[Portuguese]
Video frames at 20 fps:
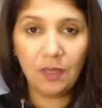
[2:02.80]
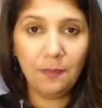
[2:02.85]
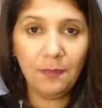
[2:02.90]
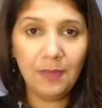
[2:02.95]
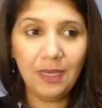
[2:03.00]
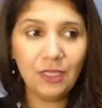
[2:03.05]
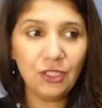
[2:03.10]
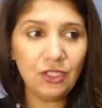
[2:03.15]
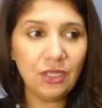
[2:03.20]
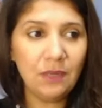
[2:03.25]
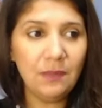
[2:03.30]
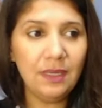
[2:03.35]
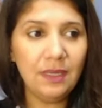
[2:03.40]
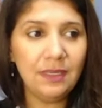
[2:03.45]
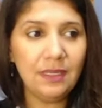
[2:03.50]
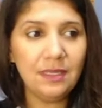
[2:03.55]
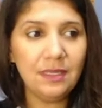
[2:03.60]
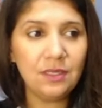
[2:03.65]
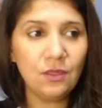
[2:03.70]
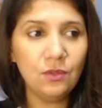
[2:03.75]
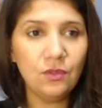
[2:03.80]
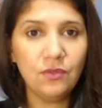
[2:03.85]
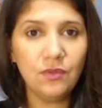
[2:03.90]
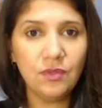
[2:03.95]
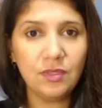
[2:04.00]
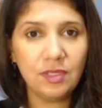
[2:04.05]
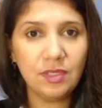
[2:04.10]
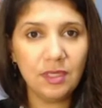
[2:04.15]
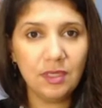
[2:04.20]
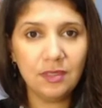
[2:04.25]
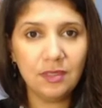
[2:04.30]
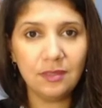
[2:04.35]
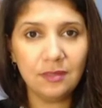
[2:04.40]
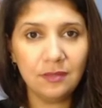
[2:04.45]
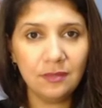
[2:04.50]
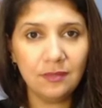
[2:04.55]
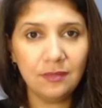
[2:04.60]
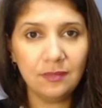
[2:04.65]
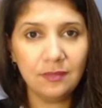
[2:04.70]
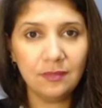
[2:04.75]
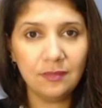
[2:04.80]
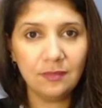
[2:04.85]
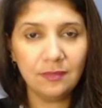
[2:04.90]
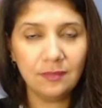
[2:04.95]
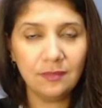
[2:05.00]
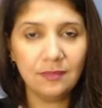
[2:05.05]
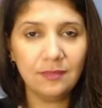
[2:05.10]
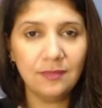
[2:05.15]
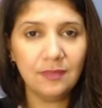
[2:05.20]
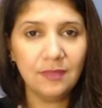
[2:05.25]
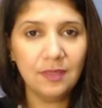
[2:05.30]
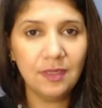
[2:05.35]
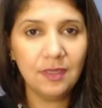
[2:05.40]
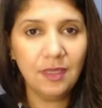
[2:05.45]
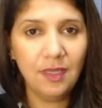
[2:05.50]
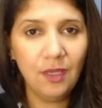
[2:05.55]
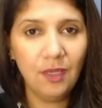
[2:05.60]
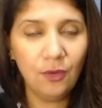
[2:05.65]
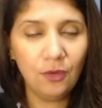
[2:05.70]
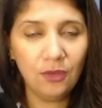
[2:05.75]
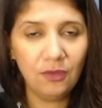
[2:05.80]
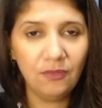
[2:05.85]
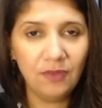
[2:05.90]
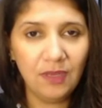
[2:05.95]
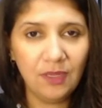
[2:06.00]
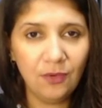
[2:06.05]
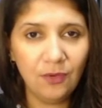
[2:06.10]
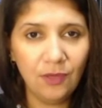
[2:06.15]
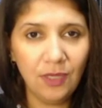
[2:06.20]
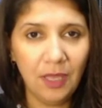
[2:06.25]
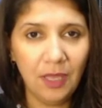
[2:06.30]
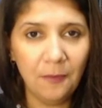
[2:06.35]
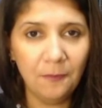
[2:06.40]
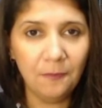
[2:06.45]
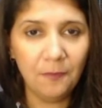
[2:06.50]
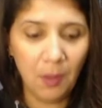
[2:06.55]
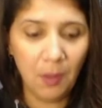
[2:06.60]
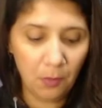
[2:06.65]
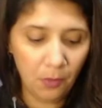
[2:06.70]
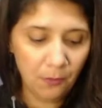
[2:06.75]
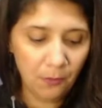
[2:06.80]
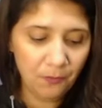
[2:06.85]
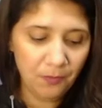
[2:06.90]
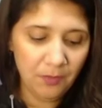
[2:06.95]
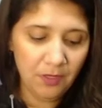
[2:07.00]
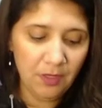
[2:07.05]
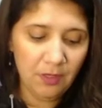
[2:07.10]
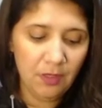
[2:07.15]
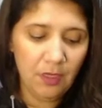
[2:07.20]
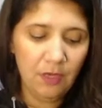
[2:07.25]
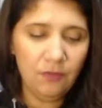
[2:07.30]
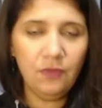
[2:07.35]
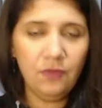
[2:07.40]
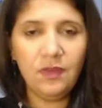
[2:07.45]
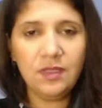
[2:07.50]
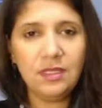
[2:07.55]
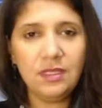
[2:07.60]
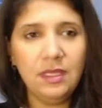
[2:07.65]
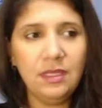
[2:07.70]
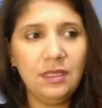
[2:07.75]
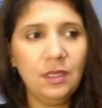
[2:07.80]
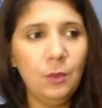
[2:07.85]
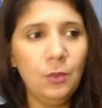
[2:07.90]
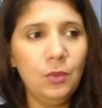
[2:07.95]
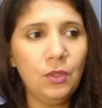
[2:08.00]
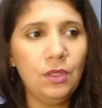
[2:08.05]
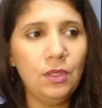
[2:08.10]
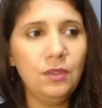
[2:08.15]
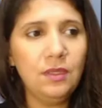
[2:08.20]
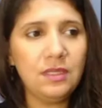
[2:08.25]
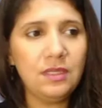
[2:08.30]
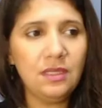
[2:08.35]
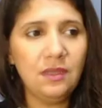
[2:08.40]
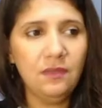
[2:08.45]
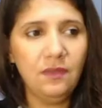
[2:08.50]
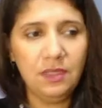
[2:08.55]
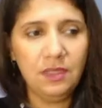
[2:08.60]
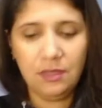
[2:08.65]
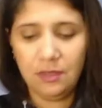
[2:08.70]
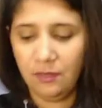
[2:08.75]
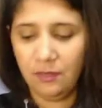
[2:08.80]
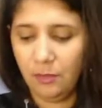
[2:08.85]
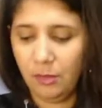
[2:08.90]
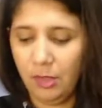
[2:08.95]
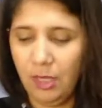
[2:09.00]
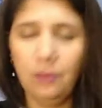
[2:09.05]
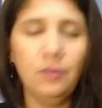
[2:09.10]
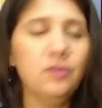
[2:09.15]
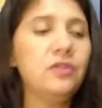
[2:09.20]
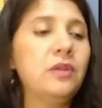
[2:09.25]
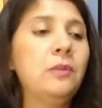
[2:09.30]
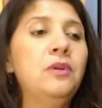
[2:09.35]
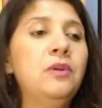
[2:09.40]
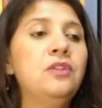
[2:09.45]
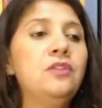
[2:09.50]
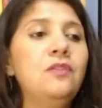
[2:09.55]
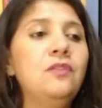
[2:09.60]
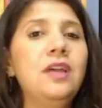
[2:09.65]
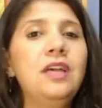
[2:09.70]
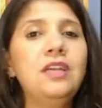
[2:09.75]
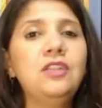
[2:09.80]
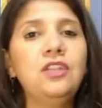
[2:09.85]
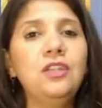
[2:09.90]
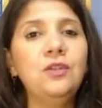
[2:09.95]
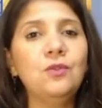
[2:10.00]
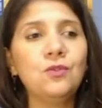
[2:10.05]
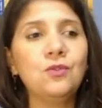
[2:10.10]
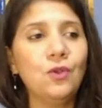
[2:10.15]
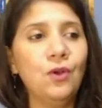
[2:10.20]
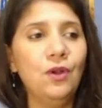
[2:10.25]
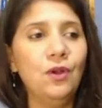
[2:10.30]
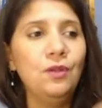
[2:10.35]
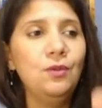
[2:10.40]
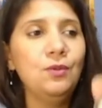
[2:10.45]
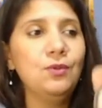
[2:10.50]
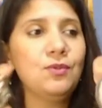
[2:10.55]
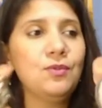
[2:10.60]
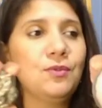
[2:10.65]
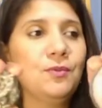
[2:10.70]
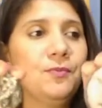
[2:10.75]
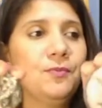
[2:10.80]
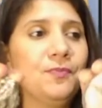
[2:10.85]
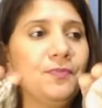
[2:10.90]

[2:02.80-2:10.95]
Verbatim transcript: mais chamar a atenção de vocês é o que vai rolar, tá bom? Eu vou facilitar um pouquinho dessa vez. Então vamos lá, meus amores, fechem os olhos.